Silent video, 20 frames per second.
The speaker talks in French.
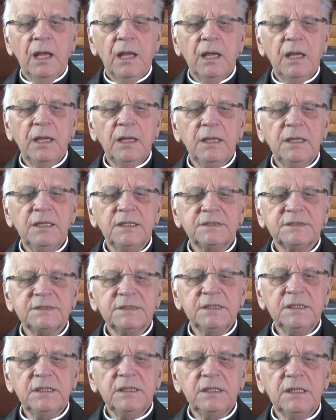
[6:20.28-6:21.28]
Et
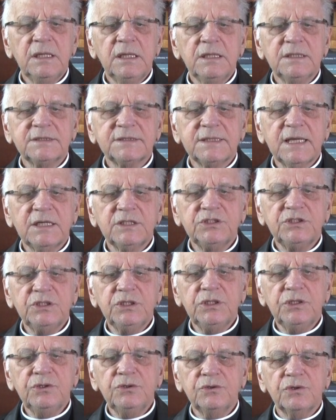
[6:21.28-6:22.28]
ici, il
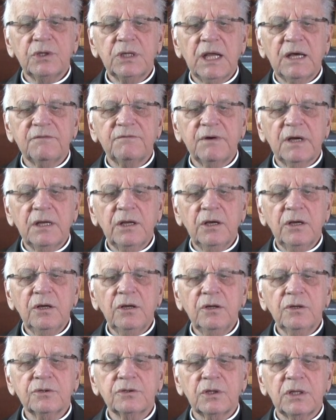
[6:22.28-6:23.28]
s'agit de la
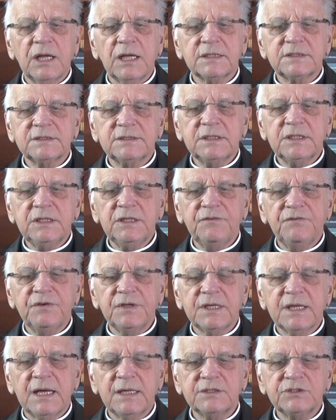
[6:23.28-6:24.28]
valeur de la
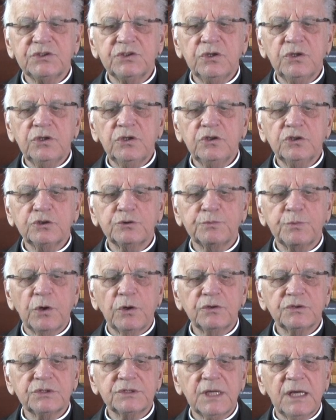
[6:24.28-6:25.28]
signification
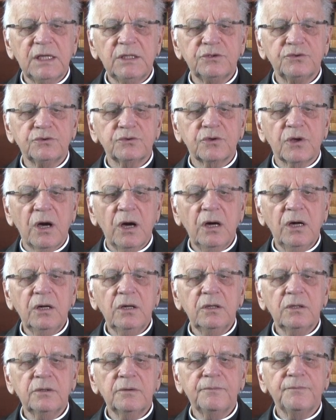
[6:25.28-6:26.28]
sponsale du
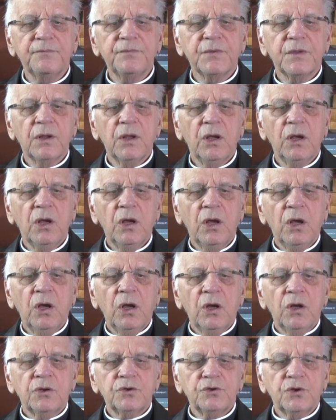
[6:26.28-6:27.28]
corps,
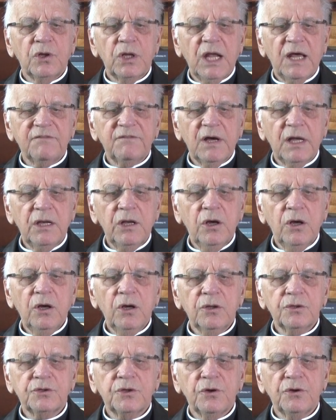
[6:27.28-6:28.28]
de la
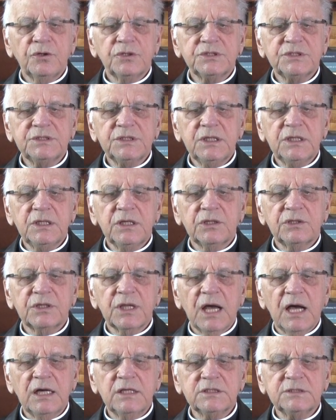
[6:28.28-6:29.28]
valeur d'un signe
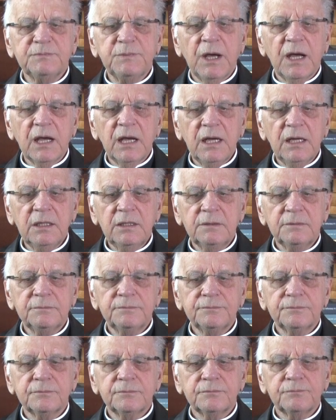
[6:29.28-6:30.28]
transparent
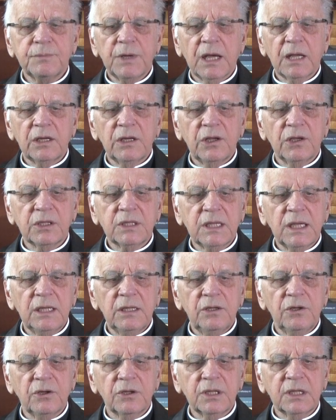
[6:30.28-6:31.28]
par
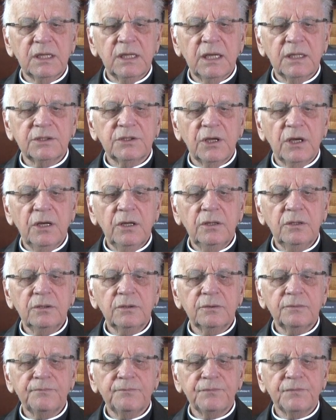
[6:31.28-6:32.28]
lequel le
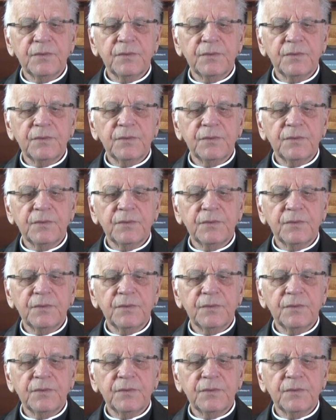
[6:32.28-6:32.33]
Créateur,